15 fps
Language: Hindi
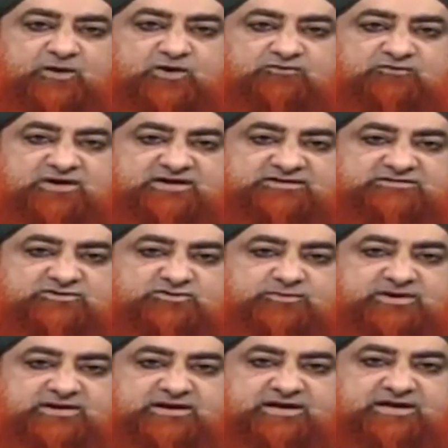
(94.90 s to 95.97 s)
और वहाँ से
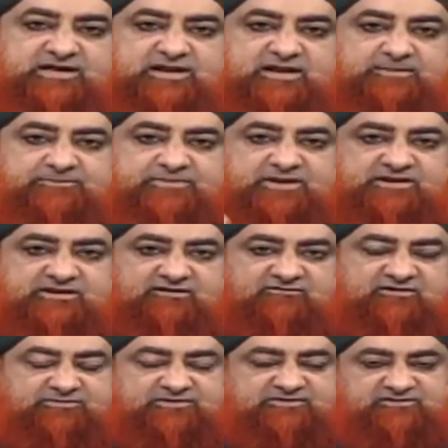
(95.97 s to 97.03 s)
दोबारा अहराम पहन के
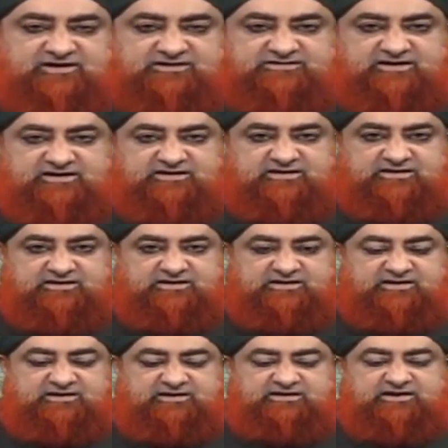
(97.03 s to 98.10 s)
वापस आ जाएं
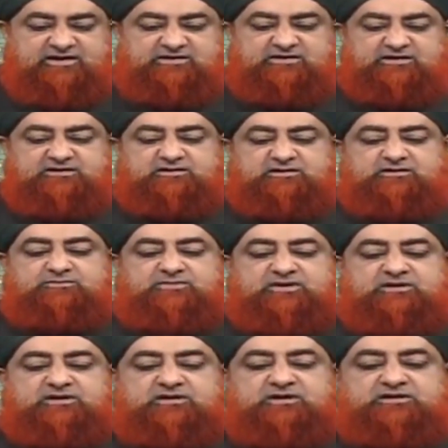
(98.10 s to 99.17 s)
यानी एक
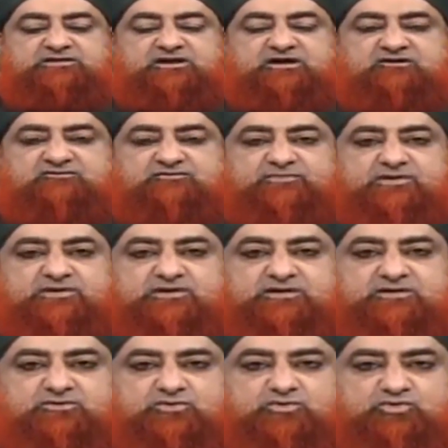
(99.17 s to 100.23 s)
मक्के के अतराफ़ में
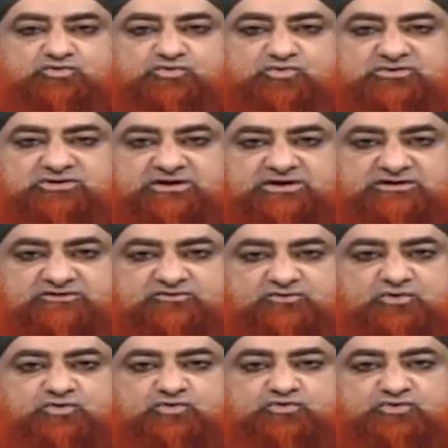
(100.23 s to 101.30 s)
एक हदूद हैं
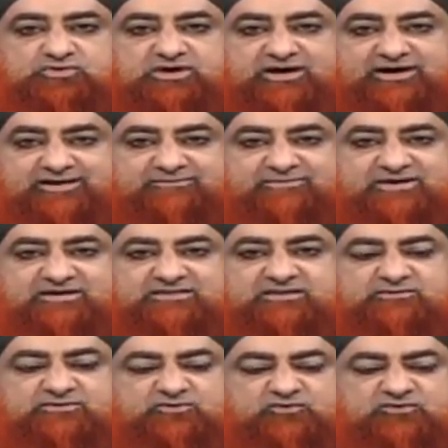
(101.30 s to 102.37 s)
जिसको हदूद हरम कहते
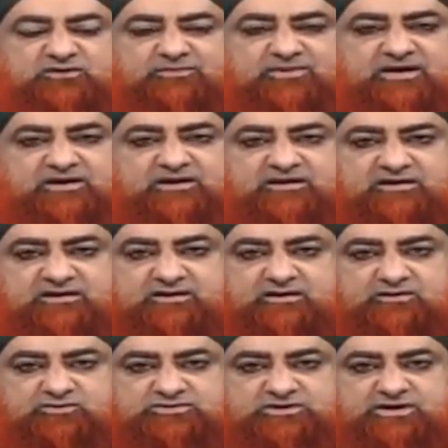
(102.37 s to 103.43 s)
हैं बस उससे बाहर निकलना
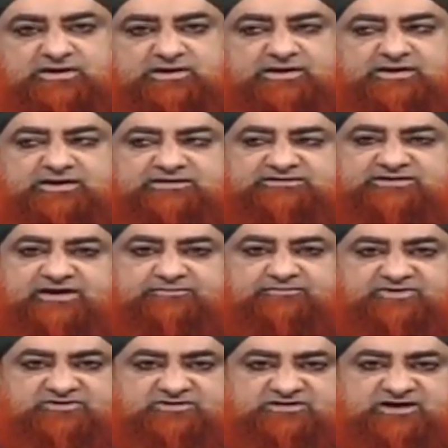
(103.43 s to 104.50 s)
होता है चाहे आप
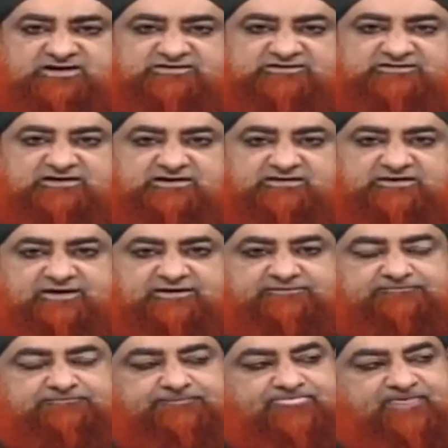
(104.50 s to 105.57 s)
मस्जिद आयशा चले जाएँ
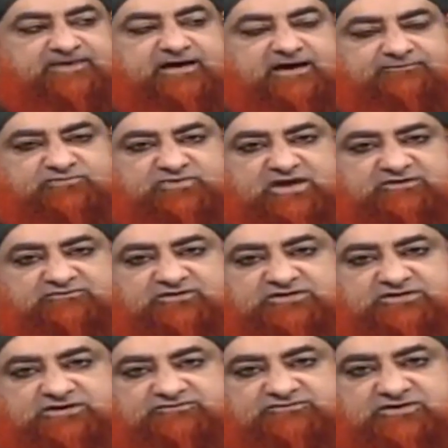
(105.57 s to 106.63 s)
या आप ताइफ की
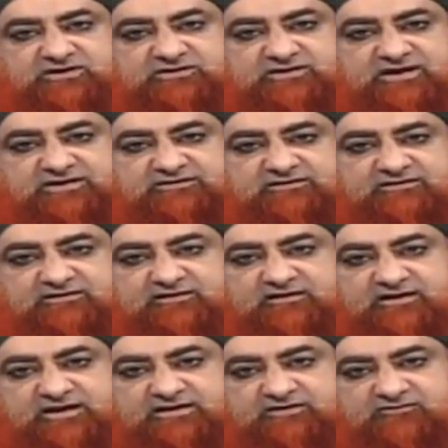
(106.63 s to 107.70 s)
तरफ चले जाएँ जी
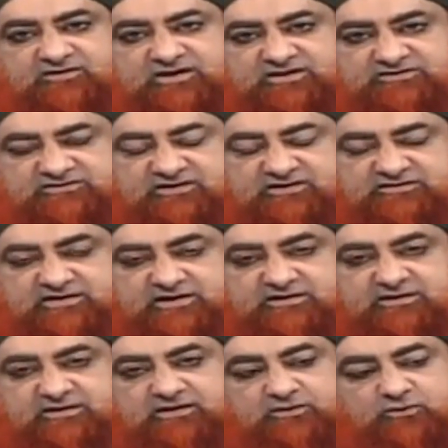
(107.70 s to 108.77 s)
राना वगैरह चले जाएँ
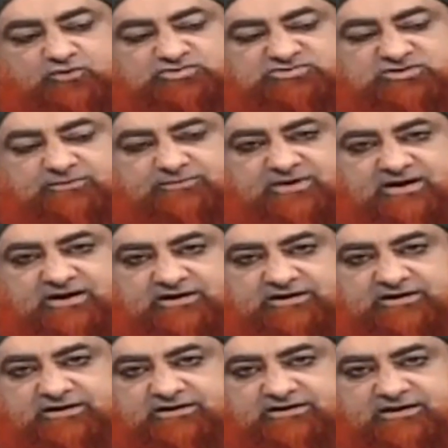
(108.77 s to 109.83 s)
उससे बाहर
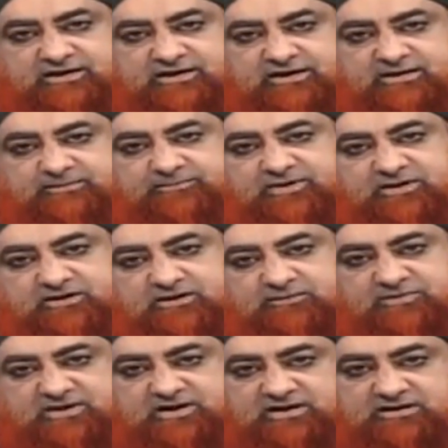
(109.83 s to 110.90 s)
निकल के अहराम पहन के
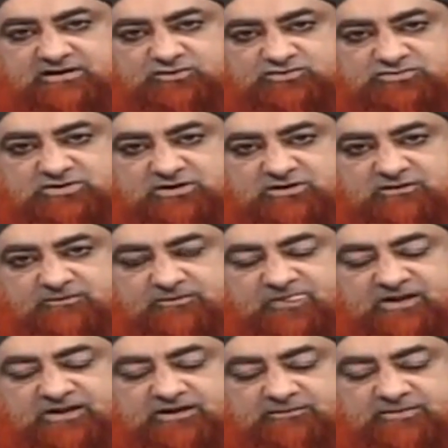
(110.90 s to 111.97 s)
फिर आना होता है
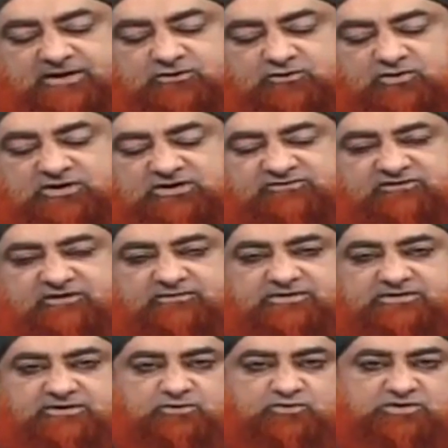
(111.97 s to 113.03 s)
इन बहन को गलत फहमी
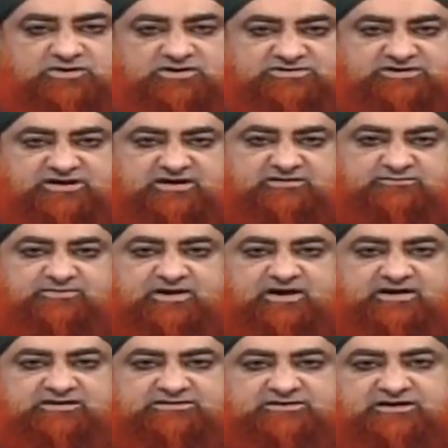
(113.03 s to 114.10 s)
ये हुई कि शायद मैं
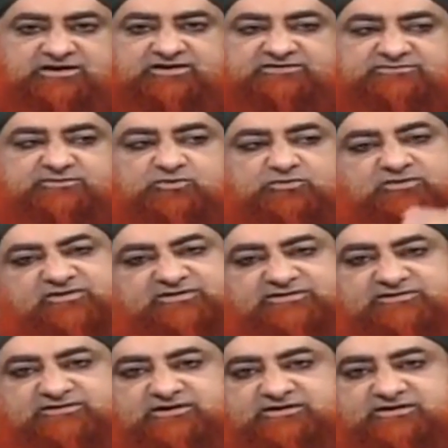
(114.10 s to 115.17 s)
हालत हैज़ में हूँ मैं
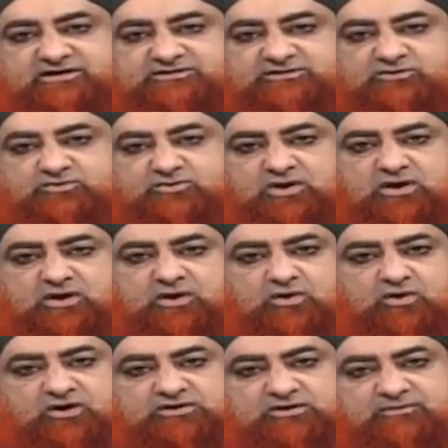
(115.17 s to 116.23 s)
वैसे चली जाती हूँ
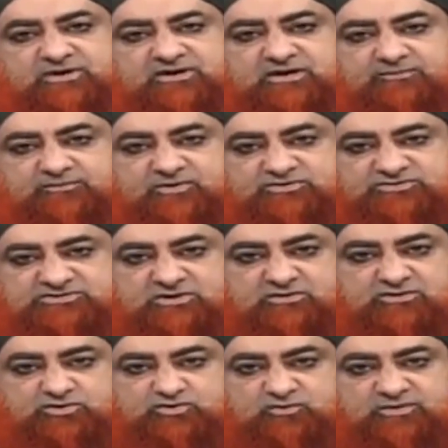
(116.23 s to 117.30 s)
और जब मक्के पहुँच
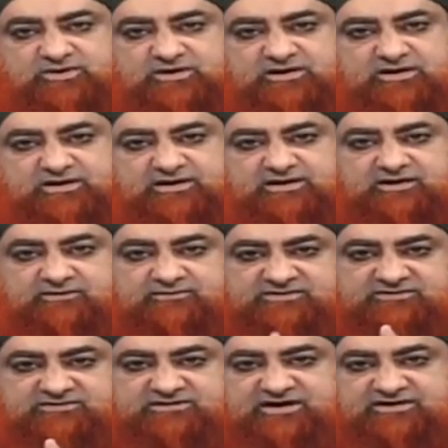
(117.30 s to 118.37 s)
जाऊँगी तो उम्र करने के लिए
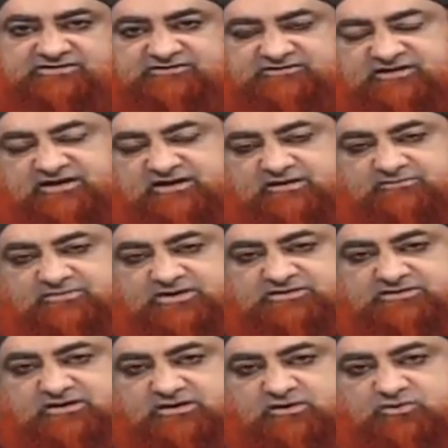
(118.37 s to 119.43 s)
मस्जिद आयशा से आराम
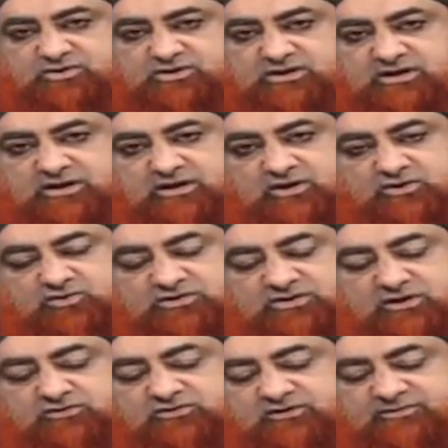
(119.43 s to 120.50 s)
बांध कर आऊँगी तो
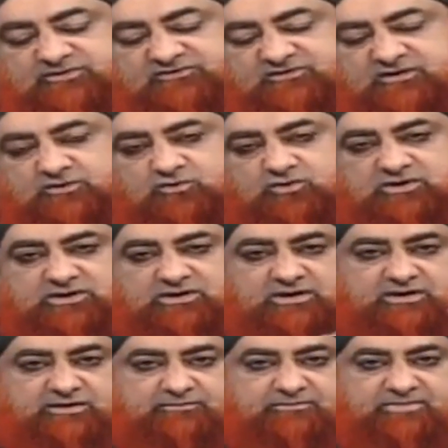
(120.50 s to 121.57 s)
ये इनसे मिस्टेक हुई
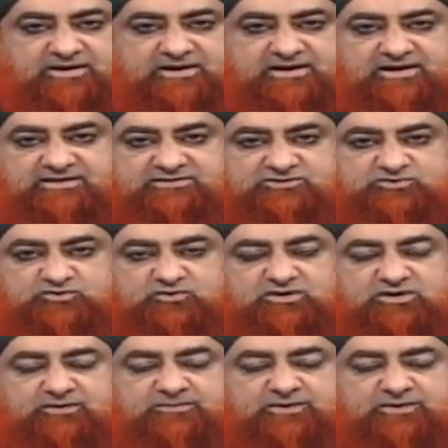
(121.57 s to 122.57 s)
मिकात चूँकि